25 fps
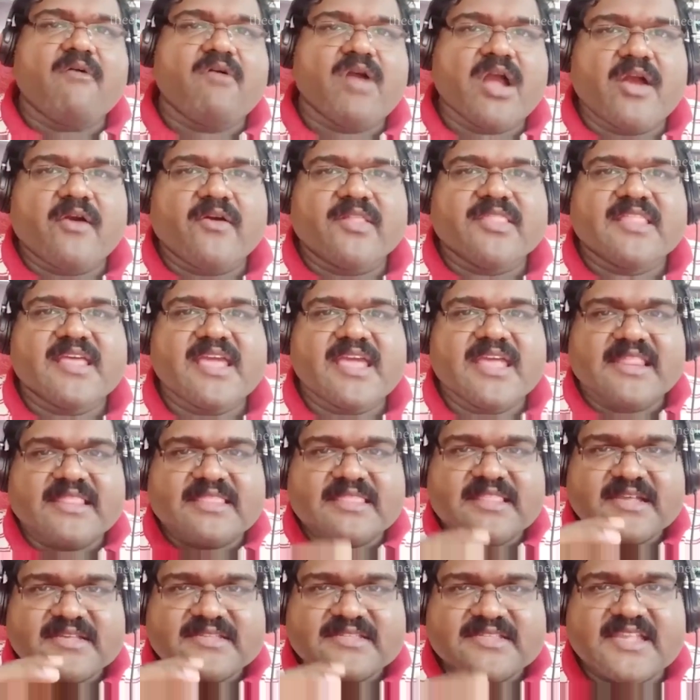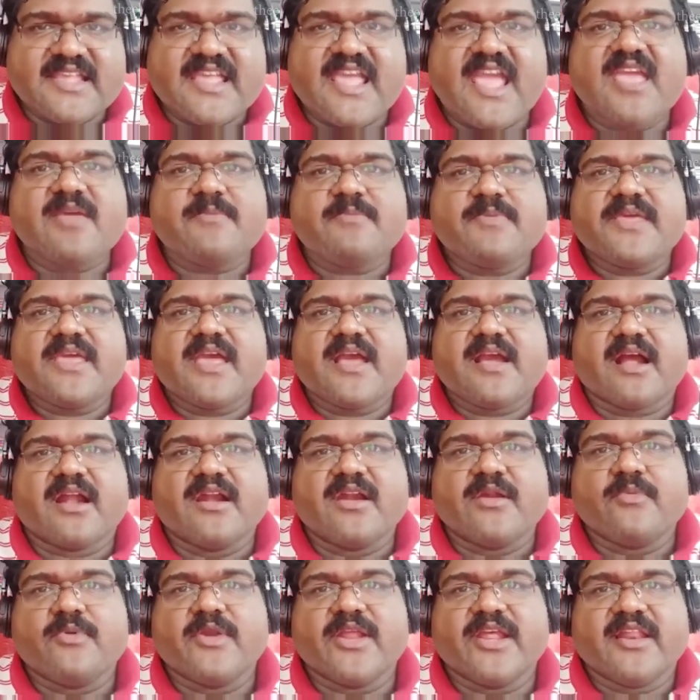அவங்க வந்து இந்த சிஐபியை
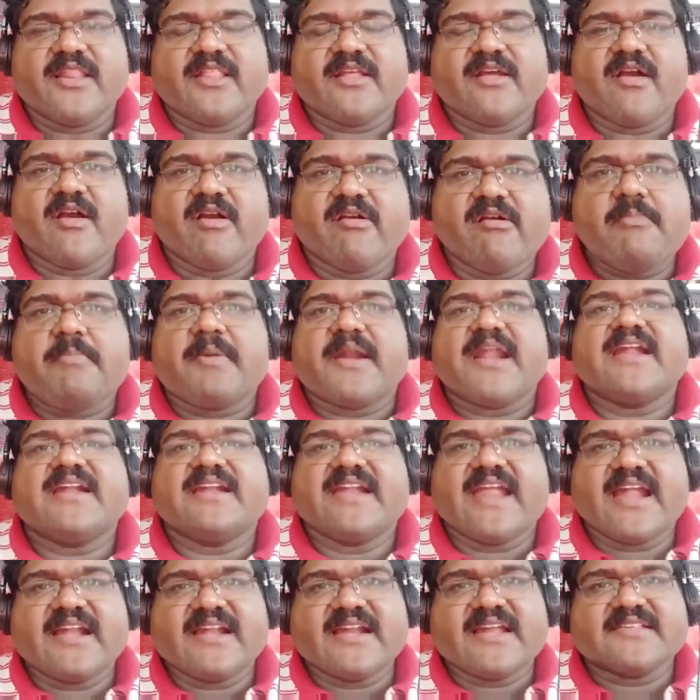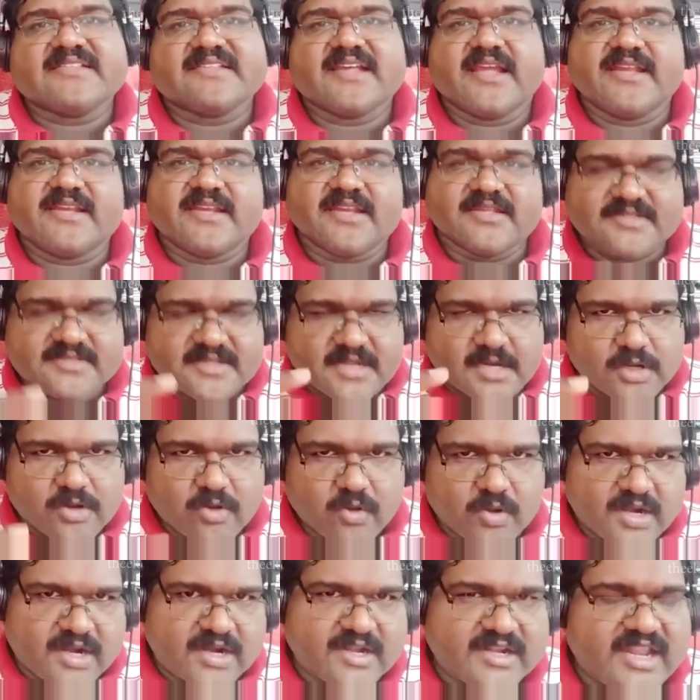கண்டுபிடிக்கிறதுக்காக பல டேட்டா சயின்டிஸ்ட்கள்
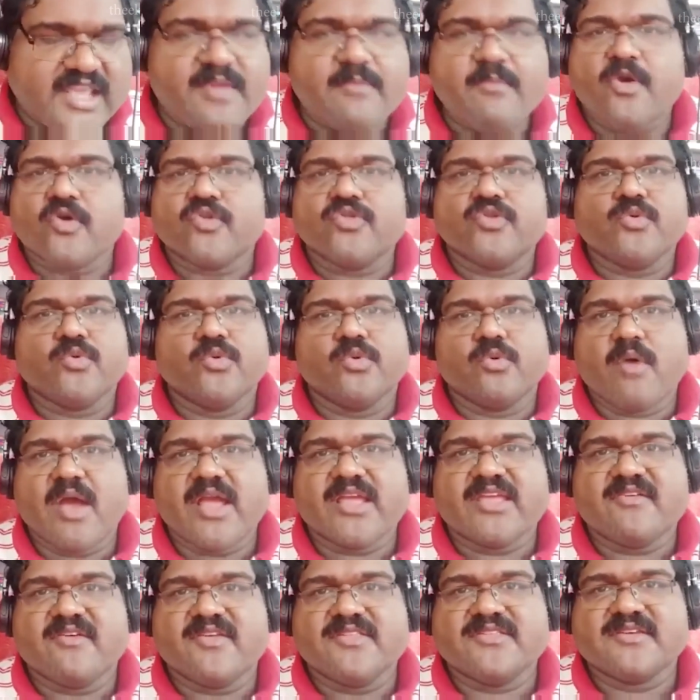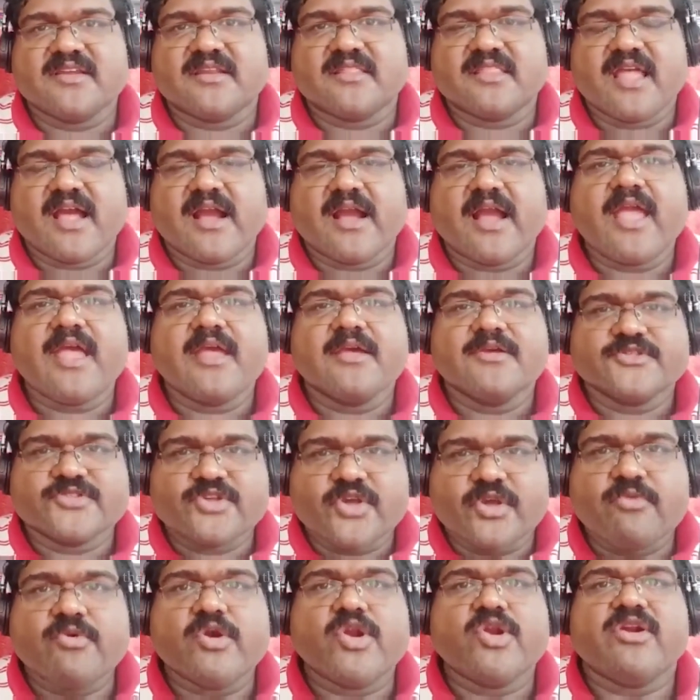கொண்ட டீமை வந்து உருவாக்கி வச்சுருந்தாங்க
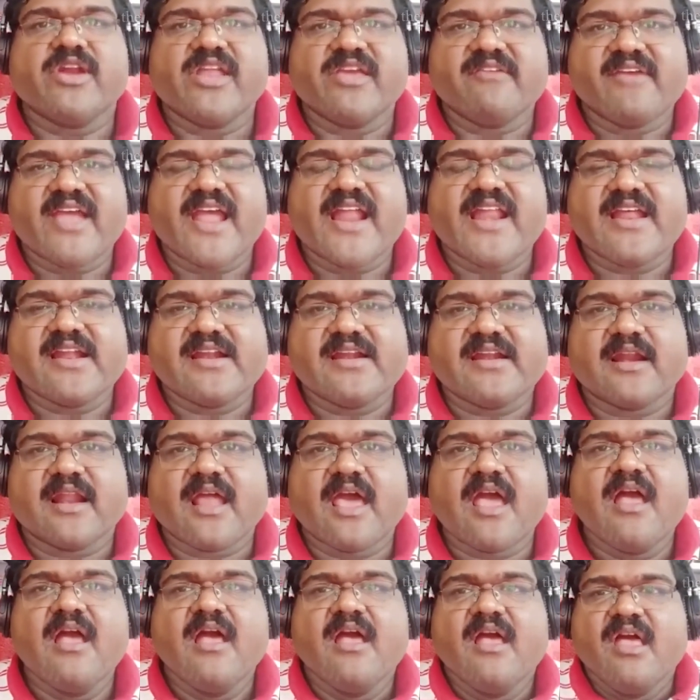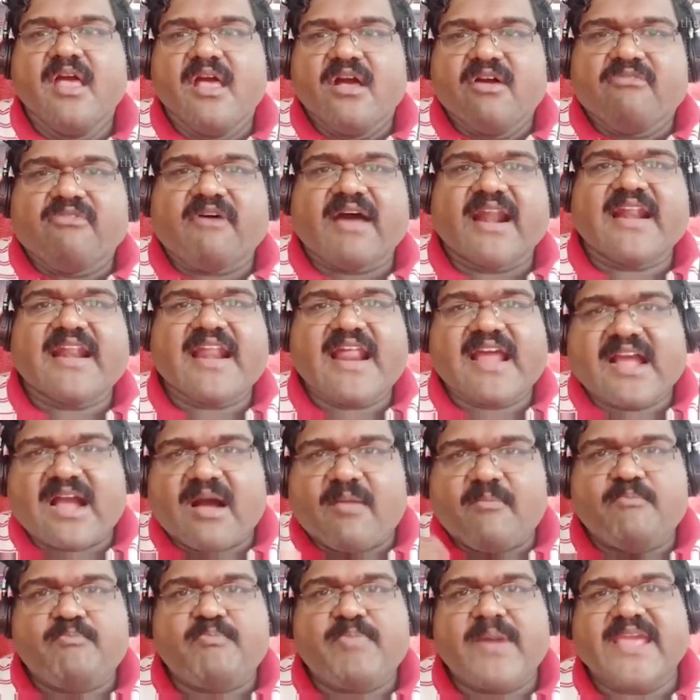ஸோ இவங்களுடைய வேலை என்னென்னா வர்ற
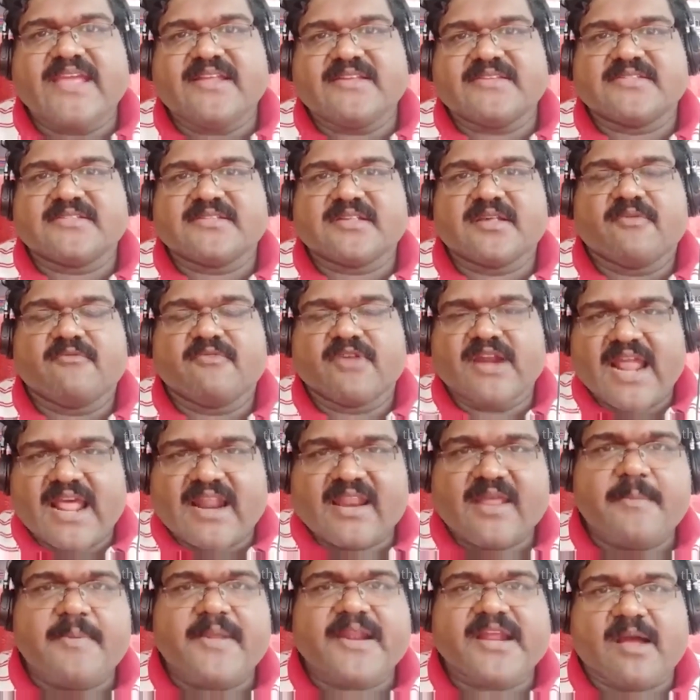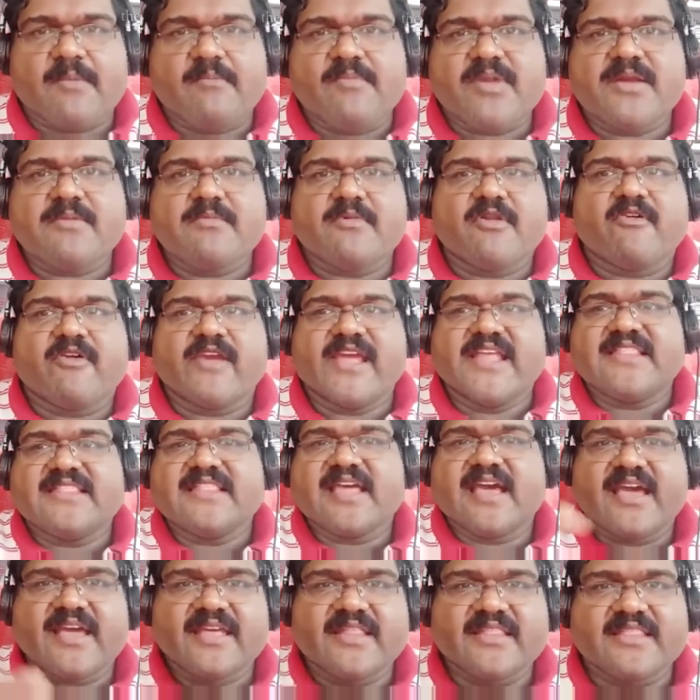கம்ப்ளைண்ட்ஸ் இப்போ நிறைய பேர் கம்ப்ளைண்ட் பண்ணுவாங்க
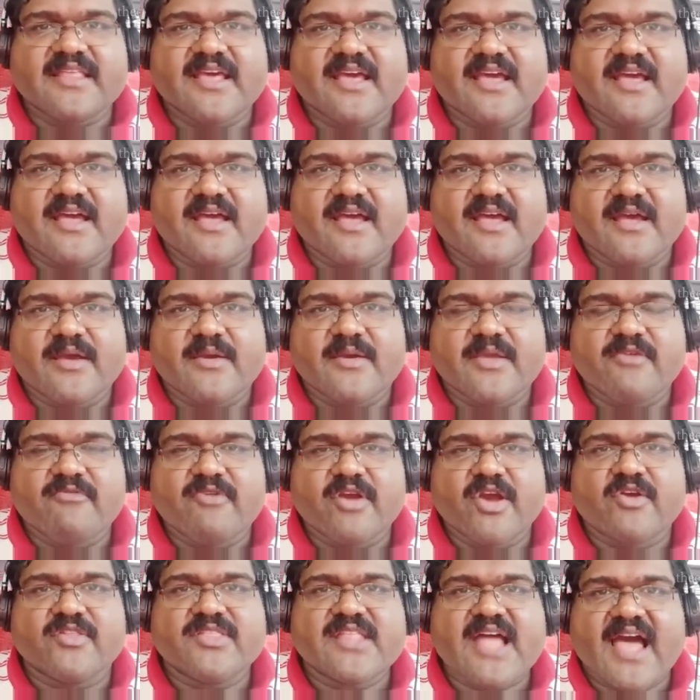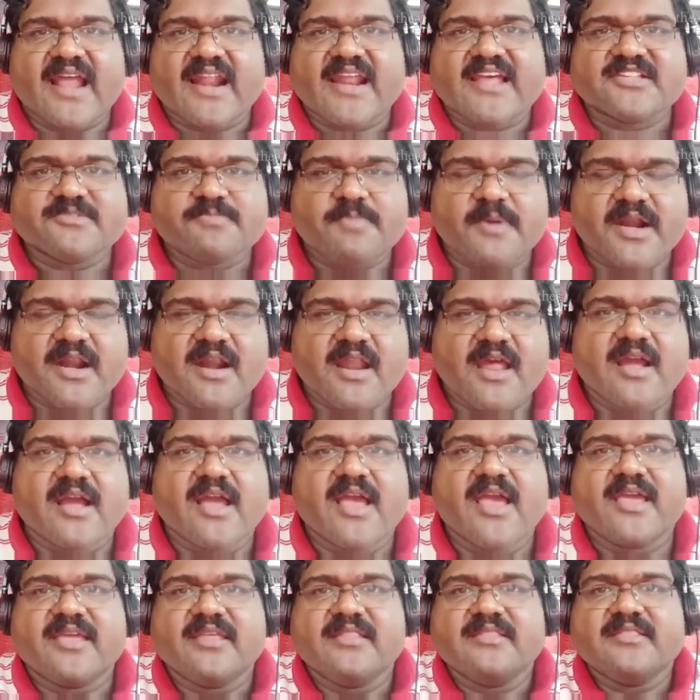இந்த இந்த இவங்க வந்து அராஸ்
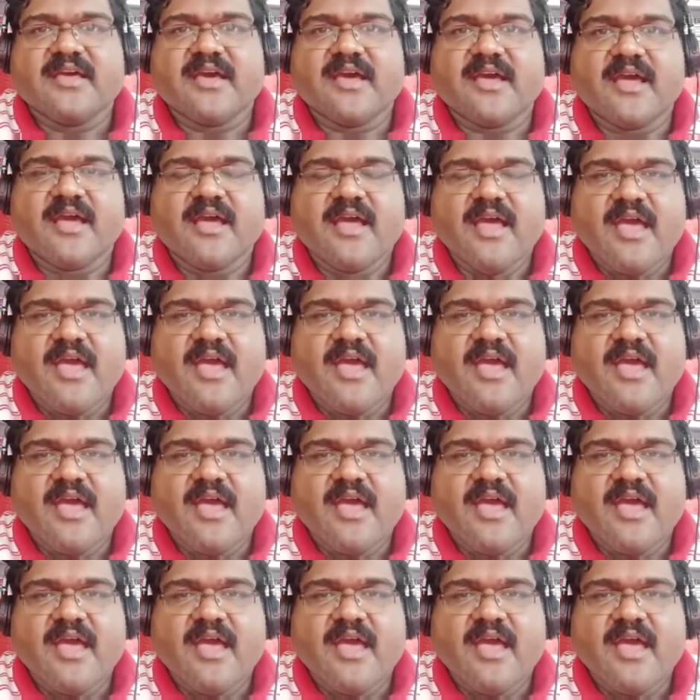பண்ணுறாங்க இந்த